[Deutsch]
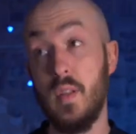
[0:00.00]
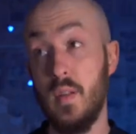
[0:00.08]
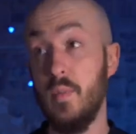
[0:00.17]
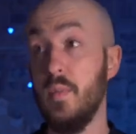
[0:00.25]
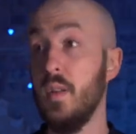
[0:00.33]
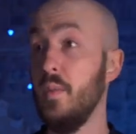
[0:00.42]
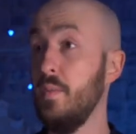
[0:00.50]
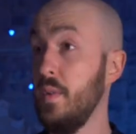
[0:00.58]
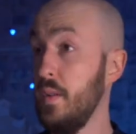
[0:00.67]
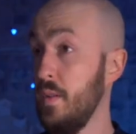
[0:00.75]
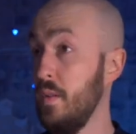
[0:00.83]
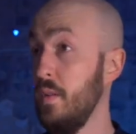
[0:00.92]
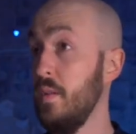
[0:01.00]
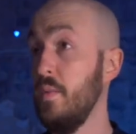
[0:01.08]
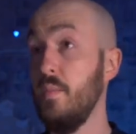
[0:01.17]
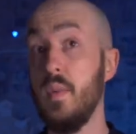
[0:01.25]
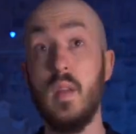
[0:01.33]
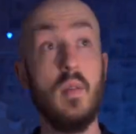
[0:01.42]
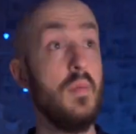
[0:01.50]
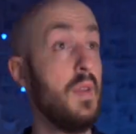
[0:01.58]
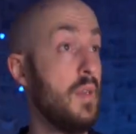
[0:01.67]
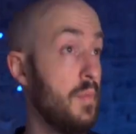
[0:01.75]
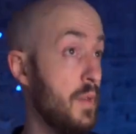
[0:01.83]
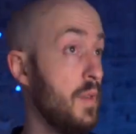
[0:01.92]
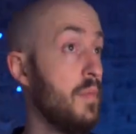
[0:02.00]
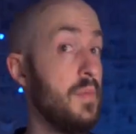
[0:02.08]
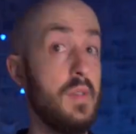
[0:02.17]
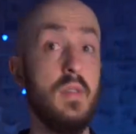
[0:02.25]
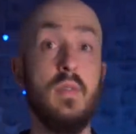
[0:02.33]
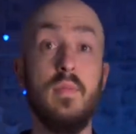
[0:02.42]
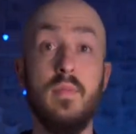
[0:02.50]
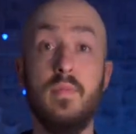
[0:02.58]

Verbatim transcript: keine großen Bewegungen, keine